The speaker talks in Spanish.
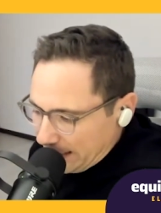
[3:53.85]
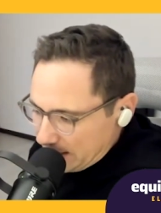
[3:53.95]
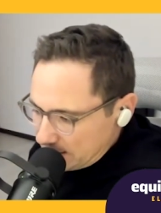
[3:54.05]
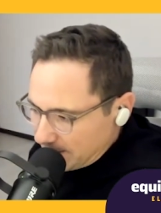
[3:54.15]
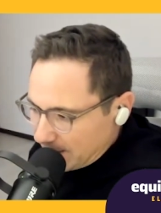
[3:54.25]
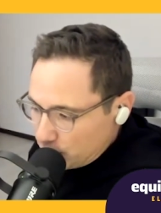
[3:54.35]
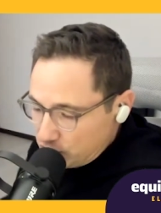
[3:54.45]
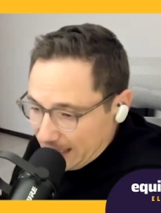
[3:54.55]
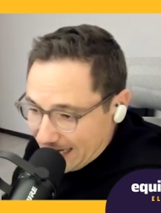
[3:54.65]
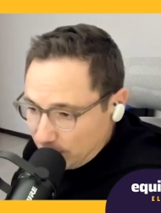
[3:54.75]
estaba
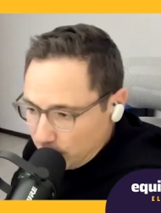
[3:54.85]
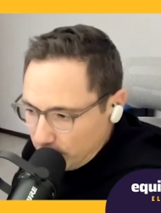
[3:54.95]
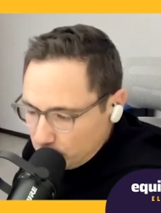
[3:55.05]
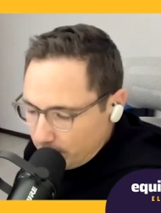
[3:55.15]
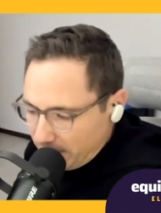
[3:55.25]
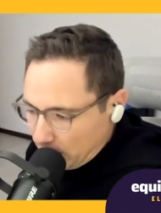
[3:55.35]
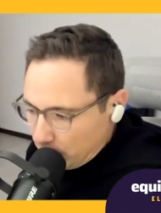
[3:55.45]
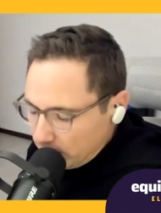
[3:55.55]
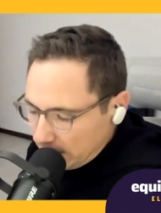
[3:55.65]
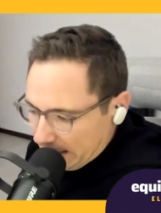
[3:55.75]
cocinando, era un domingo,